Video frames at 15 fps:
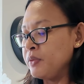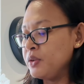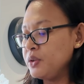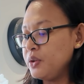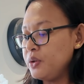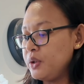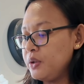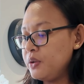
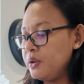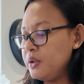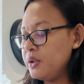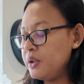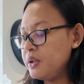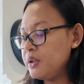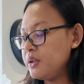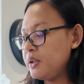So, uh,
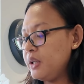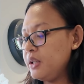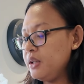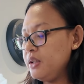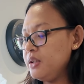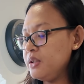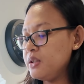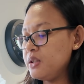at
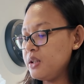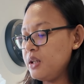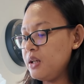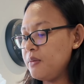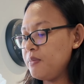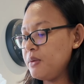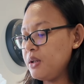least alam